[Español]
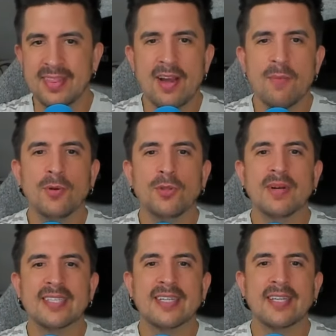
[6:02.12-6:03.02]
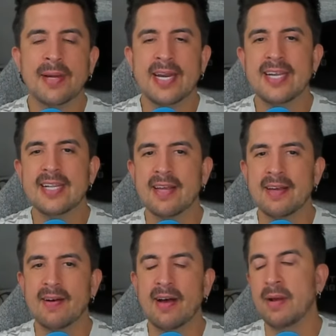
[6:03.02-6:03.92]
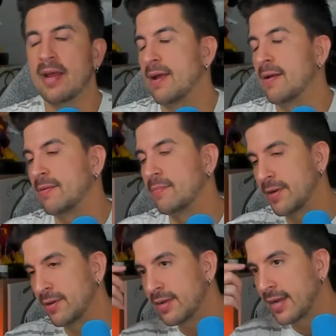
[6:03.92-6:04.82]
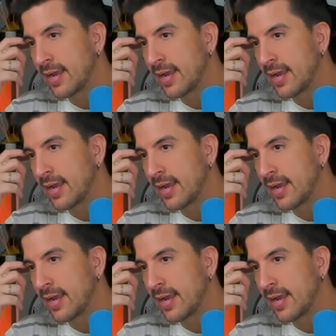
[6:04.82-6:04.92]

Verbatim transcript: Tiene un punto bastante amarillista. De, a ver, eh, pero si es